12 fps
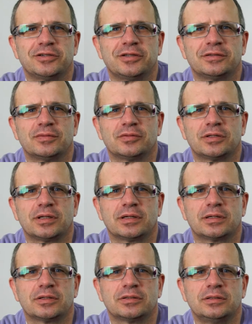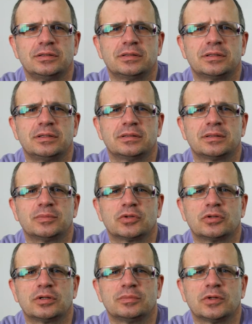nazywam się Darek Kraśnicki, jestem
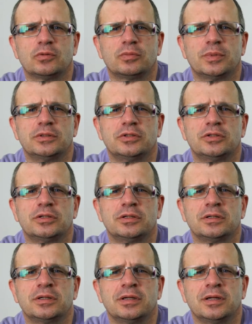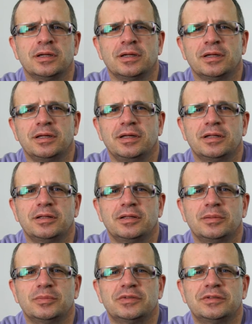doktorem nauk medycznych i
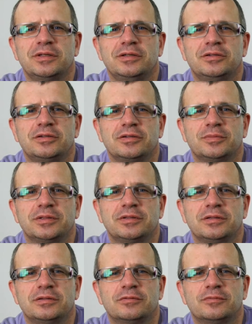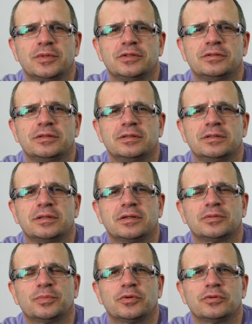jednym z nielicznych specjalistów medycyny
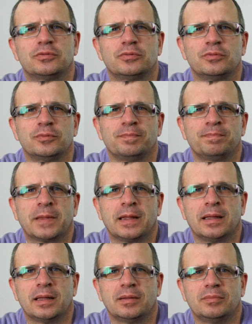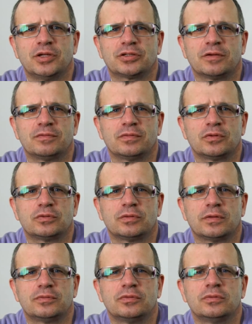transportu. Mieszkam we
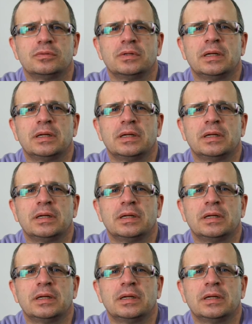Wrocławiu